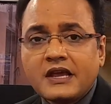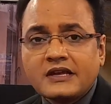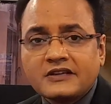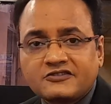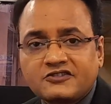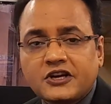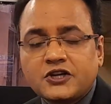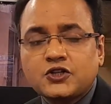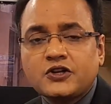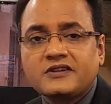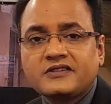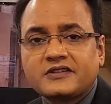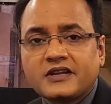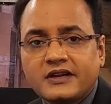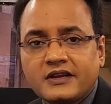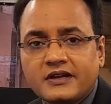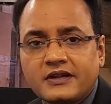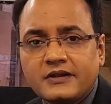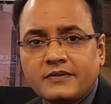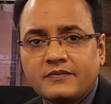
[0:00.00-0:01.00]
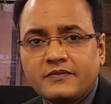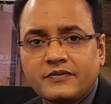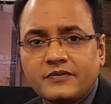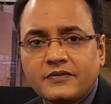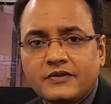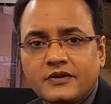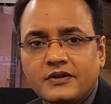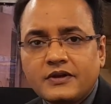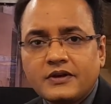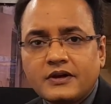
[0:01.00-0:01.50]
इंस्ट्रक्शंस दे रहे
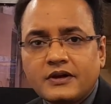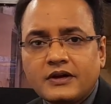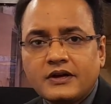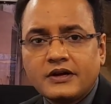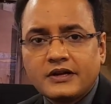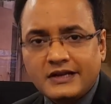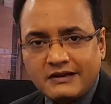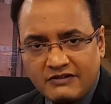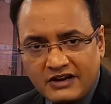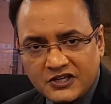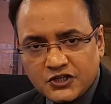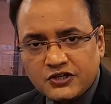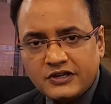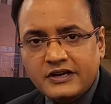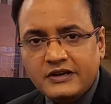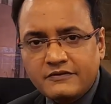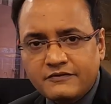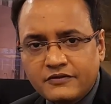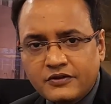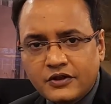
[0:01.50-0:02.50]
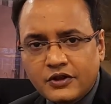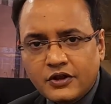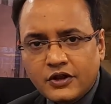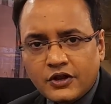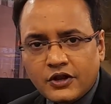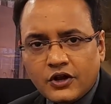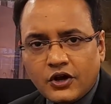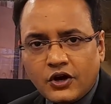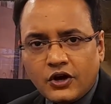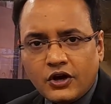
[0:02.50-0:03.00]
हैं नवाज
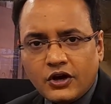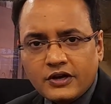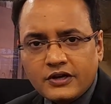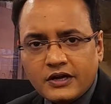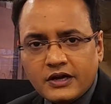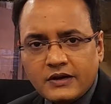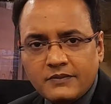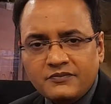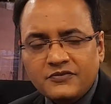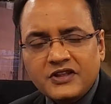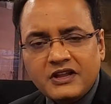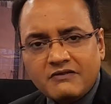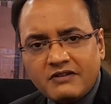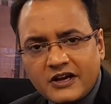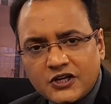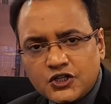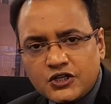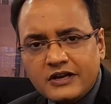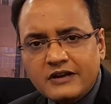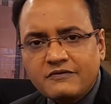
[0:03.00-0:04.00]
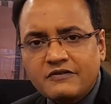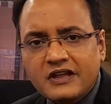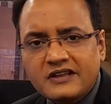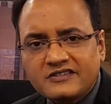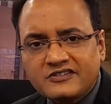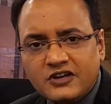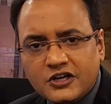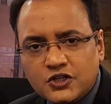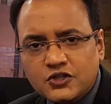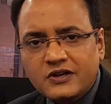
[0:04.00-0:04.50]
शरीफ और नवाज शरीफ के
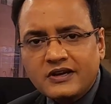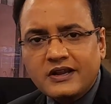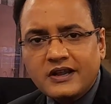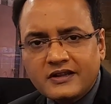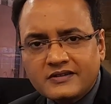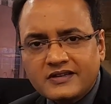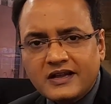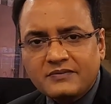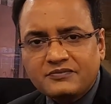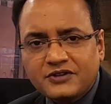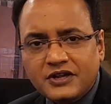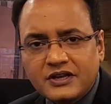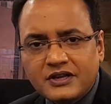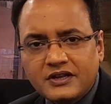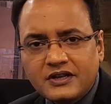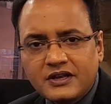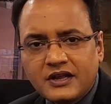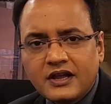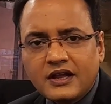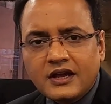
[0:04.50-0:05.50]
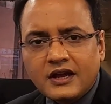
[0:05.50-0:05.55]
इंस्ट्रक्शन के हिसाब से ही